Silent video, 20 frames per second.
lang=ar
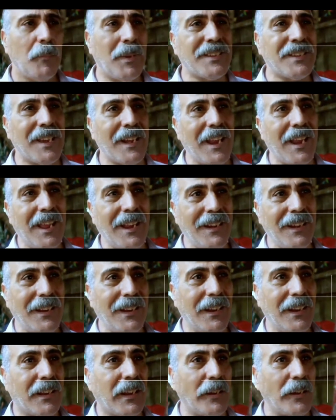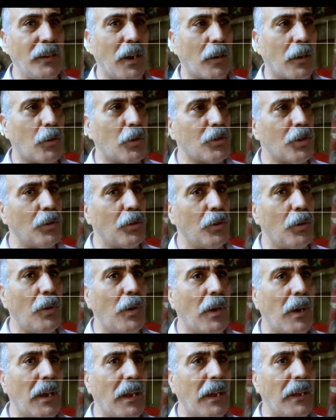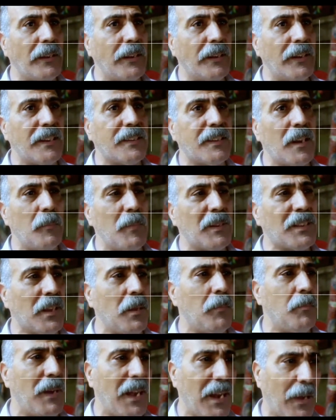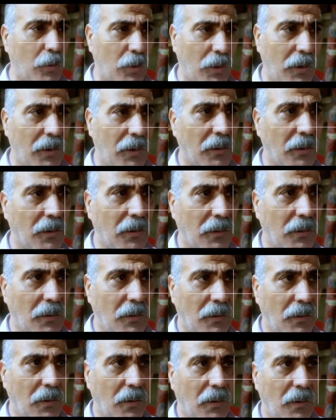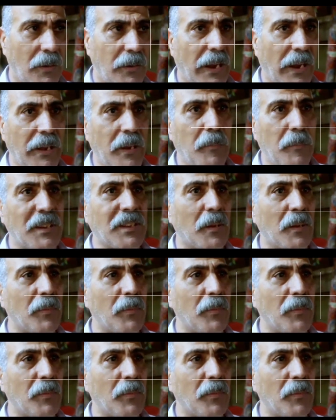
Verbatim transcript: بس الأهلي كان ينقصه إن هو ينزل متعب من الأول. تمام. يعني